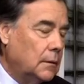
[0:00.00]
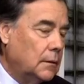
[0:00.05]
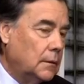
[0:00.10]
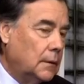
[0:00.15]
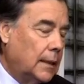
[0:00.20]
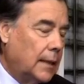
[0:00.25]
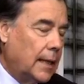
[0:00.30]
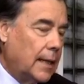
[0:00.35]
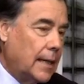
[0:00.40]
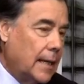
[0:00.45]

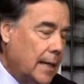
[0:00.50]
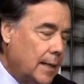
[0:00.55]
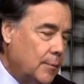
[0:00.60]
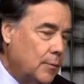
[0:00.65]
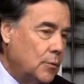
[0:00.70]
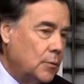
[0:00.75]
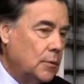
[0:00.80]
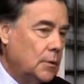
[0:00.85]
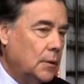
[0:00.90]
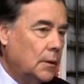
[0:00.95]

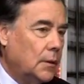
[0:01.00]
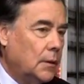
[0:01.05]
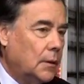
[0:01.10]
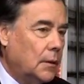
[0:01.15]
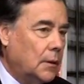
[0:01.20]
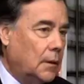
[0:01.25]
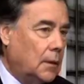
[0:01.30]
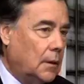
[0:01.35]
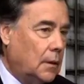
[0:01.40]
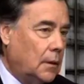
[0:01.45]
decaigamos
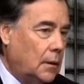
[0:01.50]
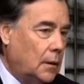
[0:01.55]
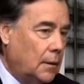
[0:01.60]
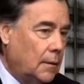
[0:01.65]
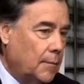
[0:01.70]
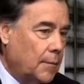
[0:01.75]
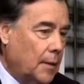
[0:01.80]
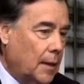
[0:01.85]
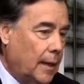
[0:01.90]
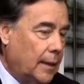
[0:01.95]
eh,
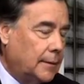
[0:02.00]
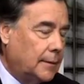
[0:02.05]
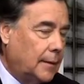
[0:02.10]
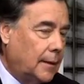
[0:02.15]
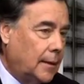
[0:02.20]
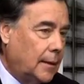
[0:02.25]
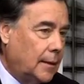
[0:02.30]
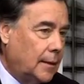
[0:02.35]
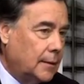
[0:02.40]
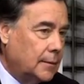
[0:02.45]

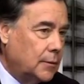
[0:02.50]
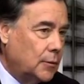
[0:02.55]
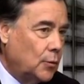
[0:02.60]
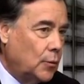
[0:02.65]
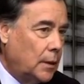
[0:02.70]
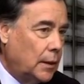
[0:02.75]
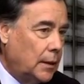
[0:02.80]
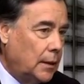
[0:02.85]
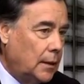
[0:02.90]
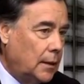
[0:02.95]
ante la
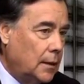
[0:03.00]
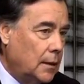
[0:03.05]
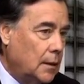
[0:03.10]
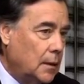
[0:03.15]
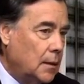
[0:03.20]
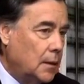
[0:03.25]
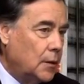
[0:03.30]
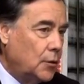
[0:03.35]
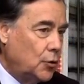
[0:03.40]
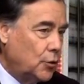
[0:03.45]
ciudadanía.
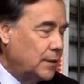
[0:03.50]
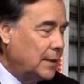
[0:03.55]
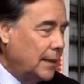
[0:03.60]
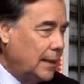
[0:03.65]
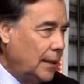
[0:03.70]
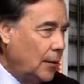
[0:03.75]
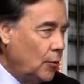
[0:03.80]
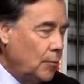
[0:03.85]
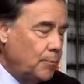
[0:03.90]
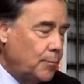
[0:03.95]
Yo sé
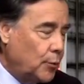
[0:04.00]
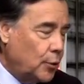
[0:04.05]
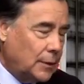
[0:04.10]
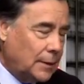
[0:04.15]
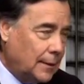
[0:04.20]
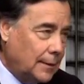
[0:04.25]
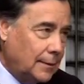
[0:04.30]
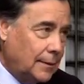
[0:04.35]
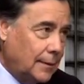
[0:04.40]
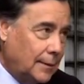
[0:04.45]
que lo
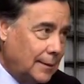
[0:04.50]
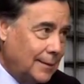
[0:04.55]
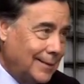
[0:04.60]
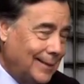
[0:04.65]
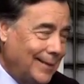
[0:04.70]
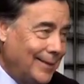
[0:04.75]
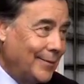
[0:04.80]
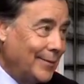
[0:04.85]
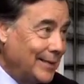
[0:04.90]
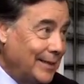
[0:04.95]
importante aquí es
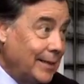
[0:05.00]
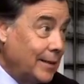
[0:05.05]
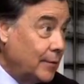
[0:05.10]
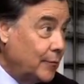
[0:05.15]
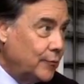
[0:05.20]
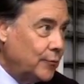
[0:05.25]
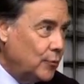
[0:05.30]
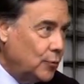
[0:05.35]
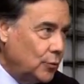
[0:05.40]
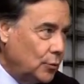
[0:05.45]
el debate de
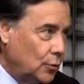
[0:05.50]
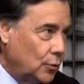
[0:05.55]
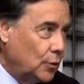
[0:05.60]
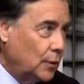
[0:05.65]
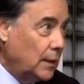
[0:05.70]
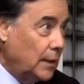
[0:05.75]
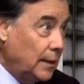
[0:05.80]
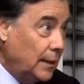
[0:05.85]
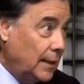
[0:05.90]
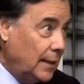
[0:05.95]
fondo,
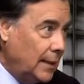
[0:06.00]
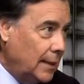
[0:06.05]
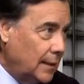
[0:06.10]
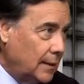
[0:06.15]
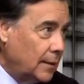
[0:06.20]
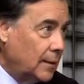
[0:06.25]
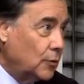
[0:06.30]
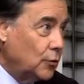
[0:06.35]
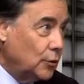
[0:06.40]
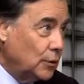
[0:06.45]
de
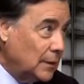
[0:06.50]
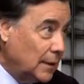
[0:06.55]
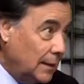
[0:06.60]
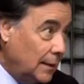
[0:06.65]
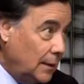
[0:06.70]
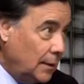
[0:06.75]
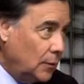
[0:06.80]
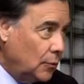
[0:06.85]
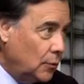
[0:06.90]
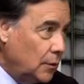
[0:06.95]
ideas, de
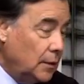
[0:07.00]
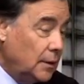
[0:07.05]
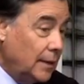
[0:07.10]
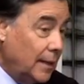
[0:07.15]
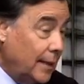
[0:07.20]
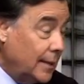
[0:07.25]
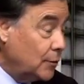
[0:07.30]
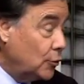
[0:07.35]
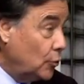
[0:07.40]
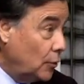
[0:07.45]
contenido, y
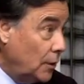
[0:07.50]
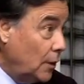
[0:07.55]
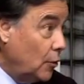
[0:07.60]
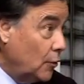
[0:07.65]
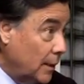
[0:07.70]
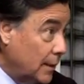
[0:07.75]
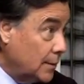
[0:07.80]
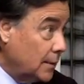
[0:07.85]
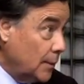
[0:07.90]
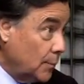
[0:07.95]
a eso es
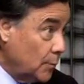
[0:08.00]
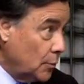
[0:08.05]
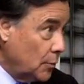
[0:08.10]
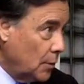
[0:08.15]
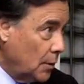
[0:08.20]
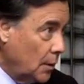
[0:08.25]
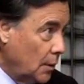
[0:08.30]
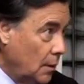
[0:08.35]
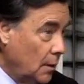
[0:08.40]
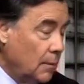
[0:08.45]
lo que hacemos,
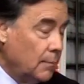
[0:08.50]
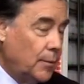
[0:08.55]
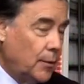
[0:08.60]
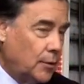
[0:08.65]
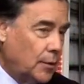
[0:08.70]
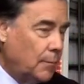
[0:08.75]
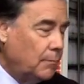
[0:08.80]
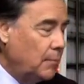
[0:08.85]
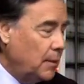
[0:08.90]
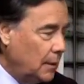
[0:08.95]

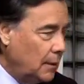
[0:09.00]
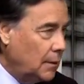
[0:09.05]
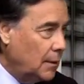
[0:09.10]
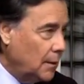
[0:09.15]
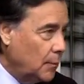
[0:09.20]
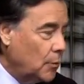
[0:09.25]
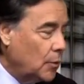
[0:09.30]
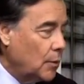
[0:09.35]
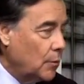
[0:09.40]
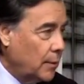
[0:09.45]
pero también
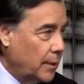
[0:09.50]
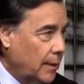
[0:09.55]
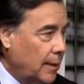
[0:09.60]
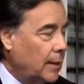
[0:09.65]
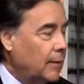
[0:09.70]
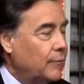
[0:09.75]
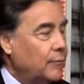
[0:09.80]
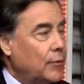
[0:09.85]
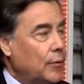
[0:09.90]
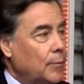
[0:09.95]
tenemos que guardar
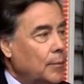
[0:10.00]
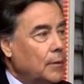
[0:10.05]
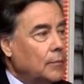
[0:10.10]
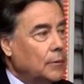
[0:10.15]
las formas